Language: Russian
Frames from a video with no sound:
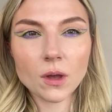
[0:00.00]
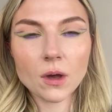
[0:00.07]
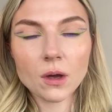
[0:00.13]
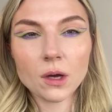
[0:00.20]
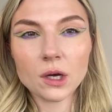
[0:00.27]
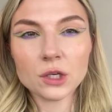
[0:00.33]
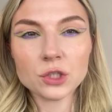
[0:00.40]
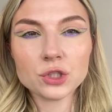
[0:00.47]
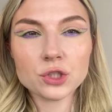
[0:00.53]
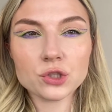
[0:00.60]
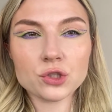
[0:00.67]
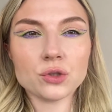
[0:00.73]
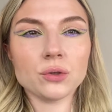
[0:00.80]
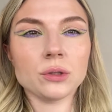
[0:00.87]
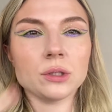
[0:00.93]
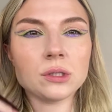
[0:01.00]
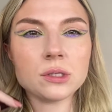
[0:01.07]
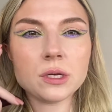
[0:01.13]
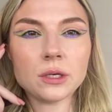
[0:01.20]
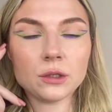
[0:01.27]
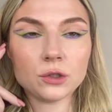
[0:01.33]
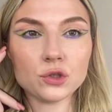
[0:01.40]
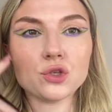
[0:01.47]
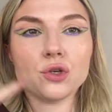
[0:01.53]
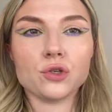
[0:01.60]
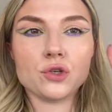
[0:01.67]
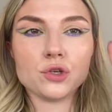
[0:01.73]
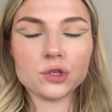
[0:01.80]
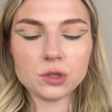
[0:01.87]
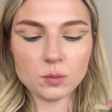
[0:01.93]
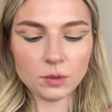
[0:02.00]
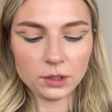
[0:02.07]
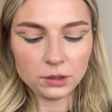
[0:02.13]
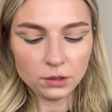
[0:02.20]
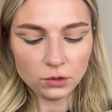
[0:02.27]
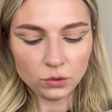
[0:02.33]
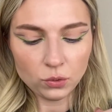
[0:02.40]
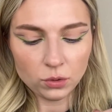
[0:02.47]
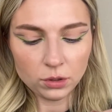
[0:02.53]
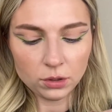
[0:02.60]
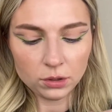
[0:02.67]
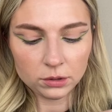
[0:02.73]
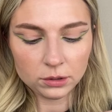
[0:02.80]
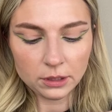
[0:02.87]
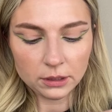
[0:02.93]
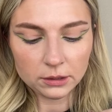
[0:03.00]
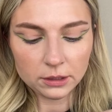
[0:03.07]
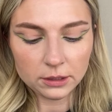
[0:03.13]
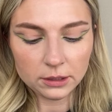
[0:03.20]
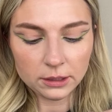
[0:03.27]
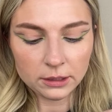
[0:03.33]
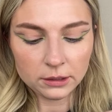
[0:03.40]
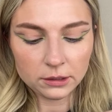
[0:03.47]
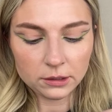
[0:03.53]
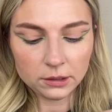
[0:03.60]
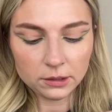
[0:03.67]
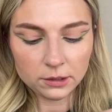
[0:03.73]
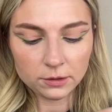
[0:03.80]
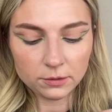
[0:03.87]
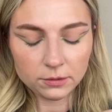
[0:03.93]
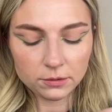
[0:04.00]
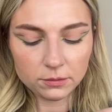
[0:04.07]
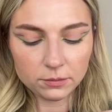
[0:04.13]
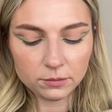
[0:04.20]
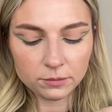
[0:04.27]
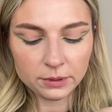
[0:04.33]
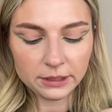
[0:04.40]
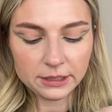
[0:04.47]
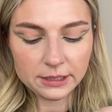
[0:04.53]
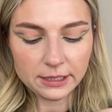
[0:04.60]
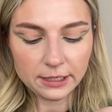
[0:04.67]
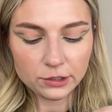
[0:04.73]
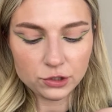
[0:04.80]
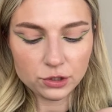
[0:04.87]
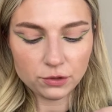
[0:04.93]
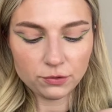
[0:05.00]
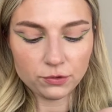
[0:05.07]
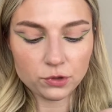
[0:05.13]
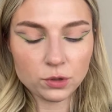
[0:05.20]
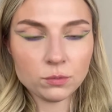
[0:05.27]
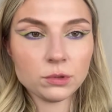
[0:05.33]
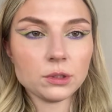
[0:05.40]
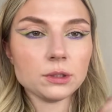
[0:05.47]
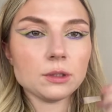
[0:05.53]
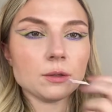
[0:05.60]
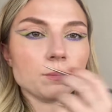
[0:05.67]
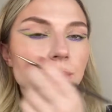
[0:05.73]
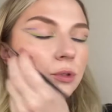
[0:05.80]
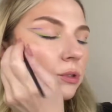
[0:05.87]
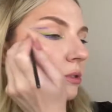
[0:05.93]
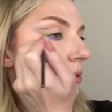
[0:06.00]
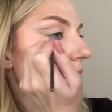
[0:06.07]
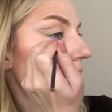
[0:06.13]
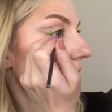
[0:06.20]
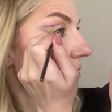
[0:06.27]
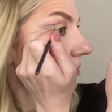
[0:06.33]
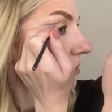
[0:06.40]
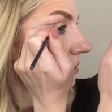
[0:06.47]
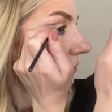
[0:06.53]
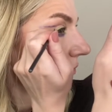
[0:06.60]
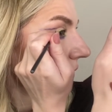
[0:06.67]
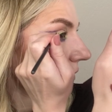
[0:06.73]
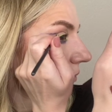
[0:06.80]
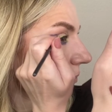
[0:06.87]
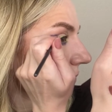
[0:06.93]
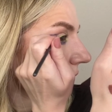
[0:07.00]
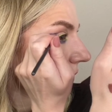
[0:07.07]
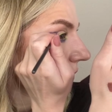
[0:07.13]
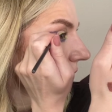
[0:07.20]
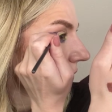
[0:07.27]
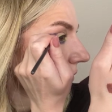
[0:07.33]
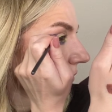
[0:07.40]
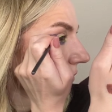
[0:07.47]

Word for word: Кажется, что эта стрелка четче, чем это, но так как это блестящая формула, так просто свет падает.